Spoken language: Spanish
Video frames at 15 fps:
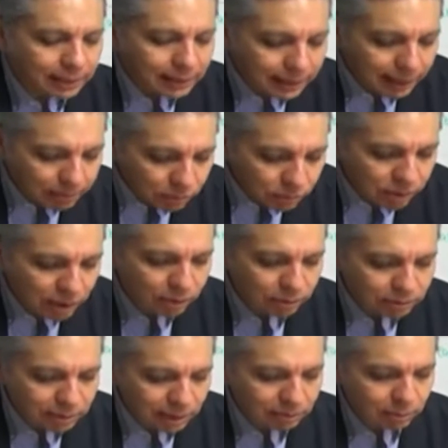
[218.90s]
eh, era
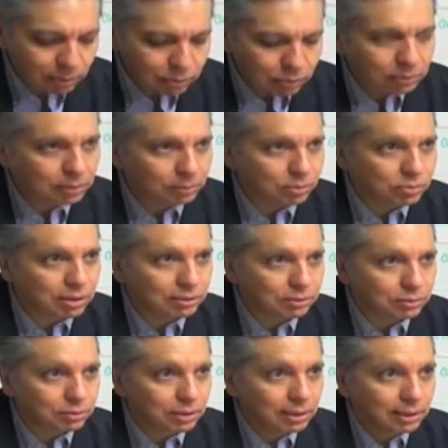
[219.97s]
muy evidente ya al
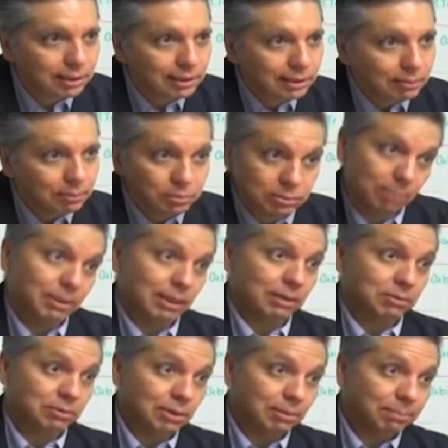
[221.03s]
final de la administración que
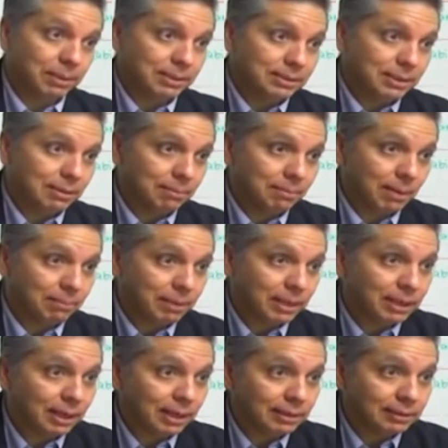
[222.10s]
estaba
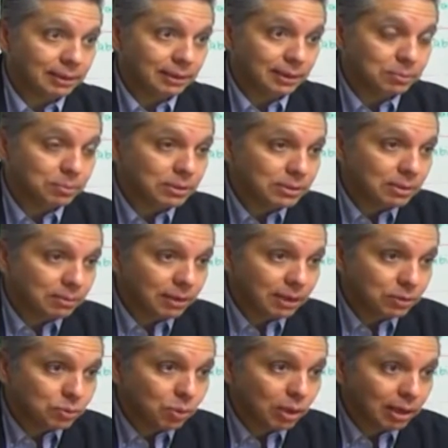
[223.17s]
resistiendo todo el
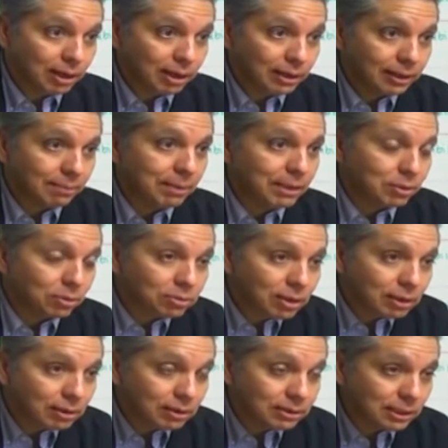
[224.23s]
tema de la reforma
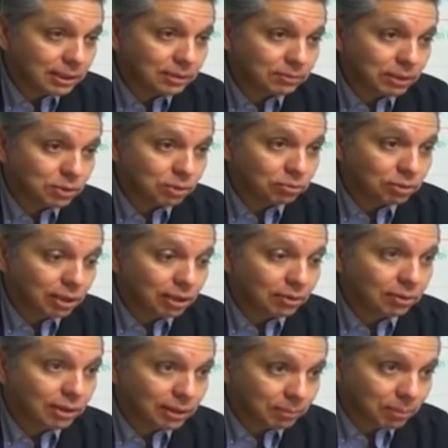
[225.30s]
para crear el Sistema Nacional
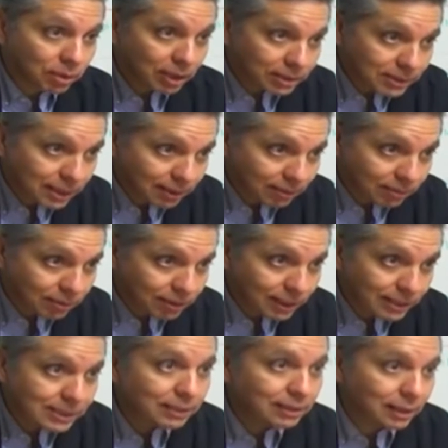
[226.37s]
Anticorrupción. Entonces, claro, la
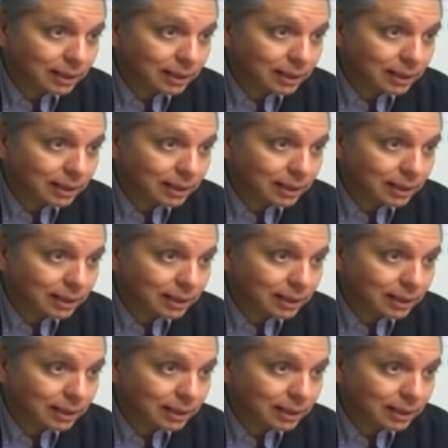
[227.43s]
opinión